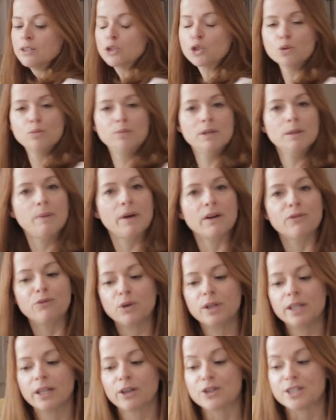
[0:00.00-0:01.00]
J'oublie
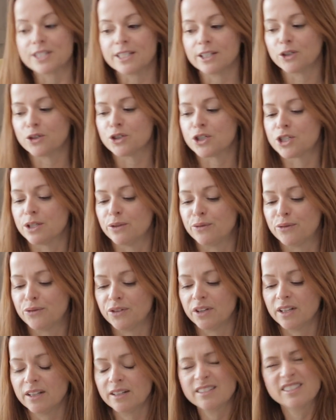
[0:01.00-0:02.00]
parfois des recettes que j'ai
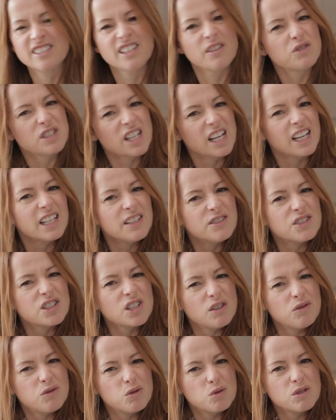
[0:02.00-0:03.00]
faites. Ça vous arrive,
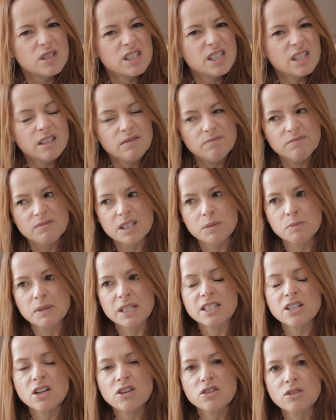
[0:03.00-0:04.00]
ça, vous aussi? Petit
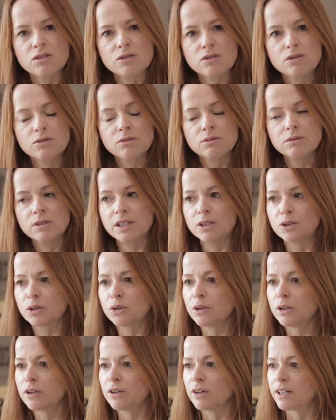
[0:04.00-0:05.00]
message en dessous. Des
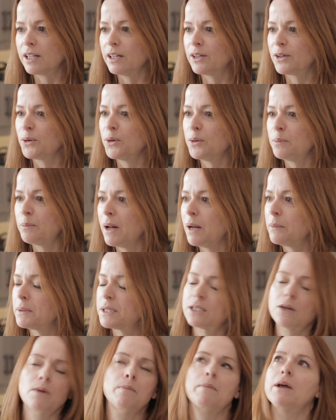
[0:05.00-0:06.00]
trucs que quelqu'un te parle,
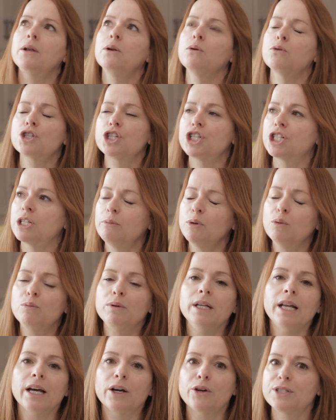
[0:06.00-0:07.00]
disant, Manon, j'ai jamais
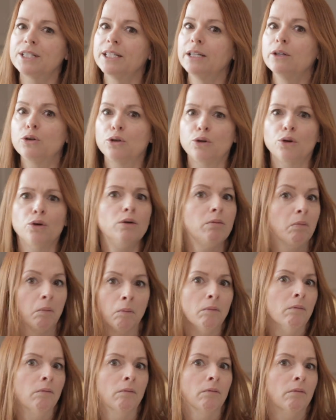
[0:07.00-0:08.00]
oublié la recette de.
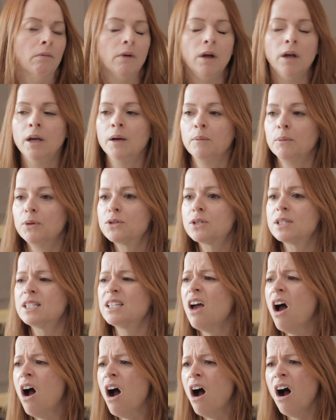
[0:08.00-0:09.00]
là, tu
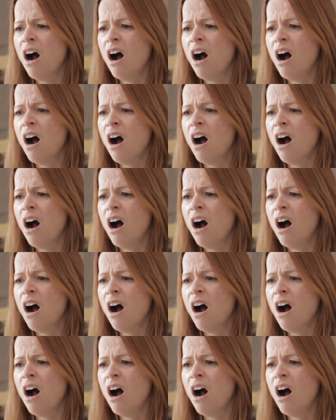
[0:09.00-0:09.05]
dis,